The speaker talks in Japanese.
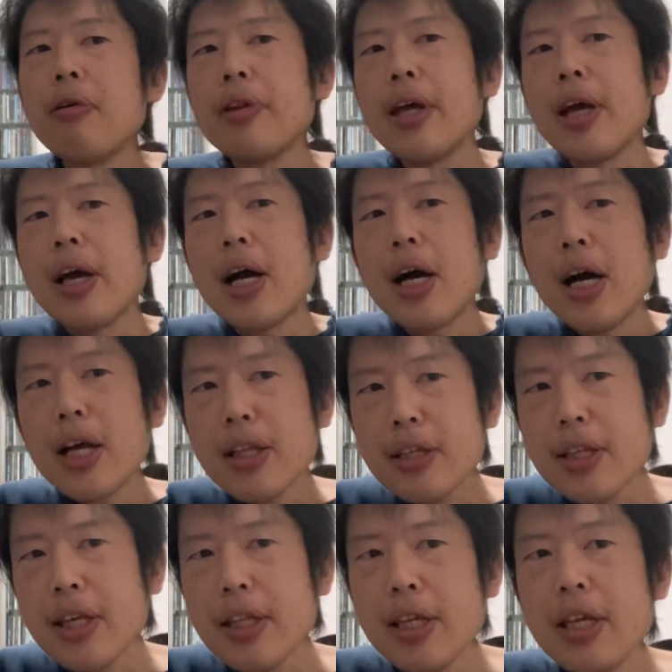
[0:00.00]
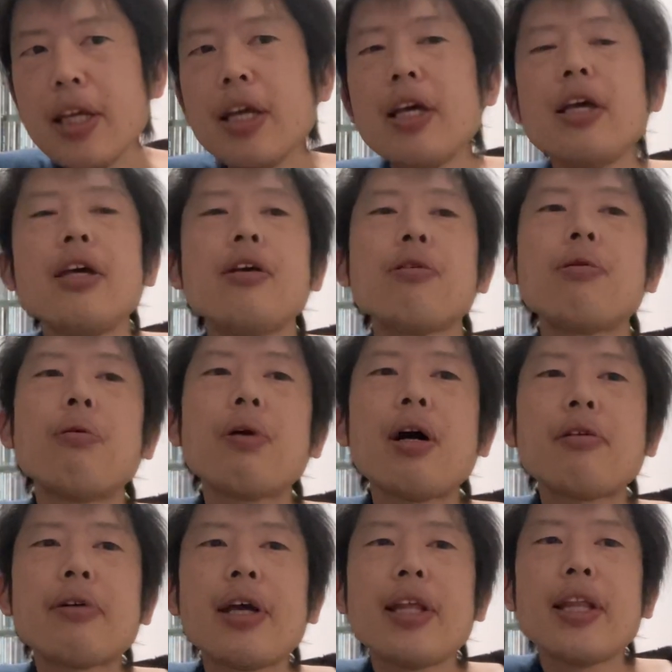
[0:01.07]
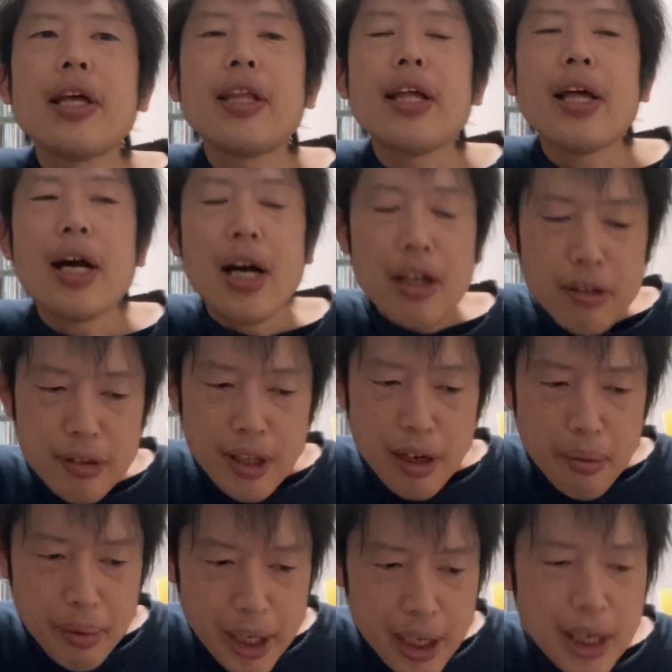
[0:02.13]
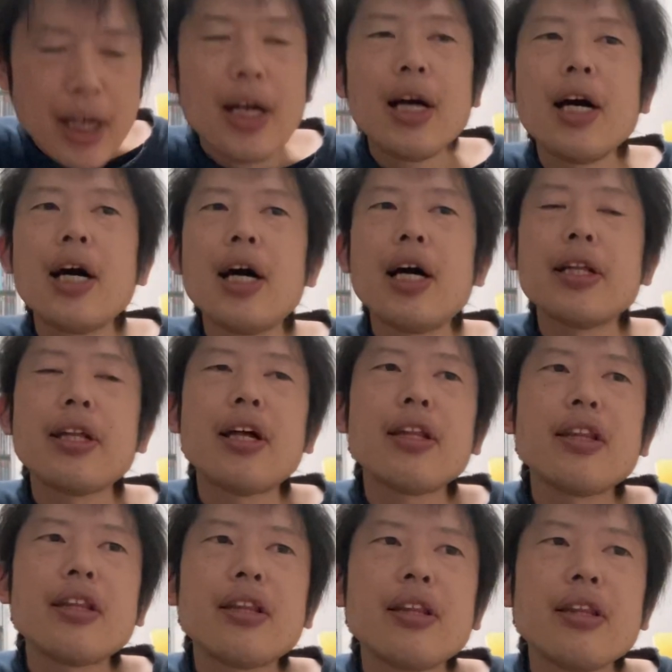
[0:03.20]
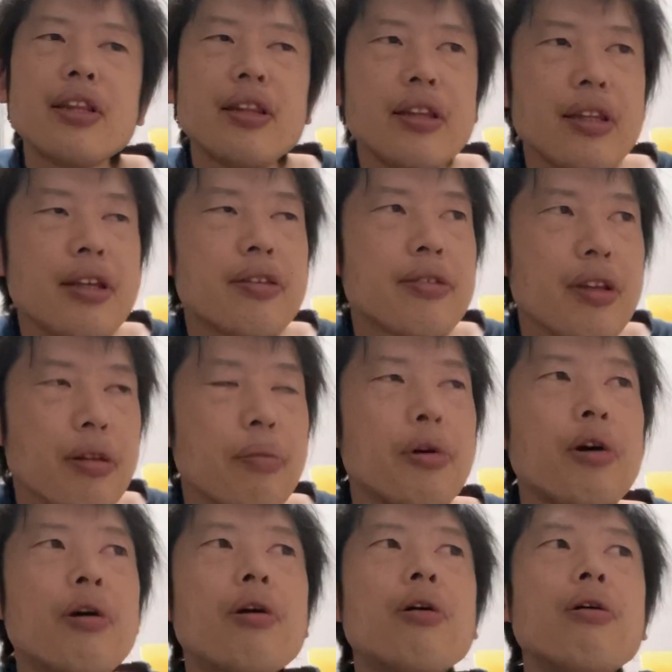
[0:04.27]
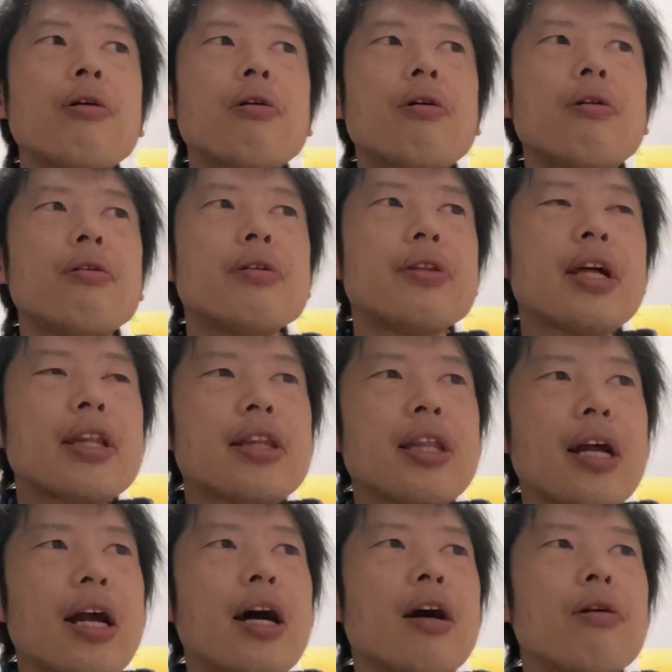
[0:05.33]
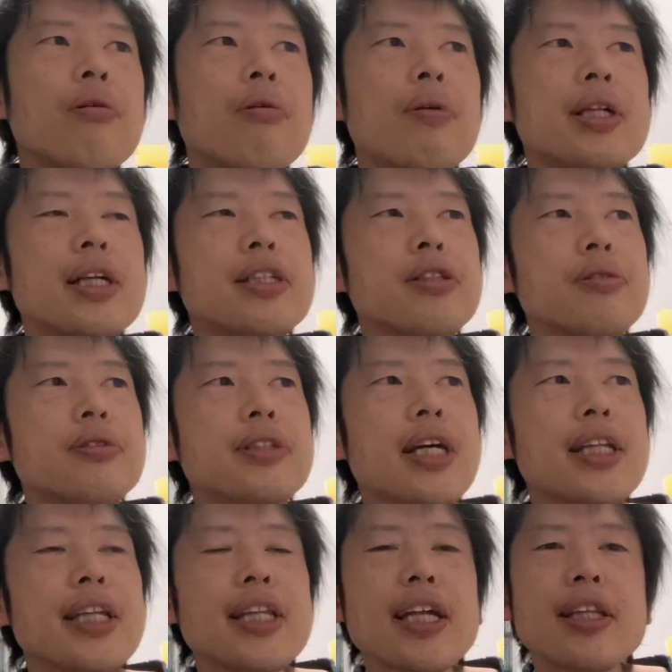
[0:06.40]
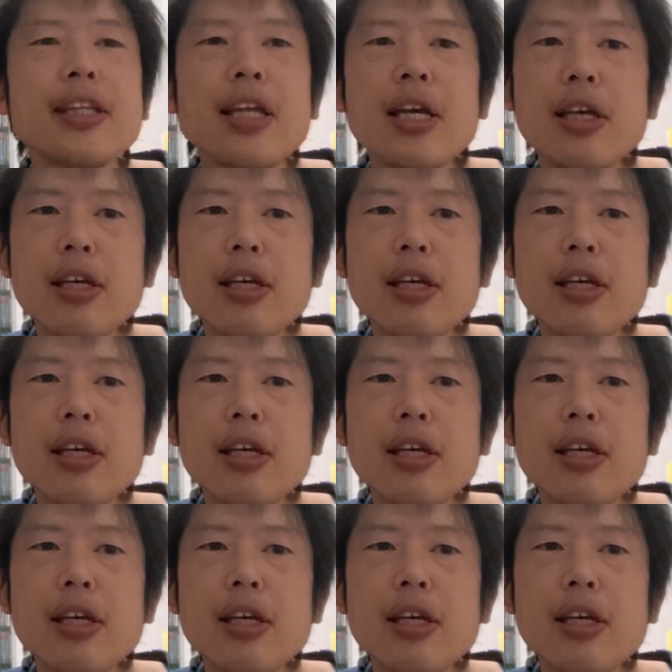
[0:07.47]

で、安全に合格圏内であるならば、あなんですけども、だったら、こう、私の使ってたテ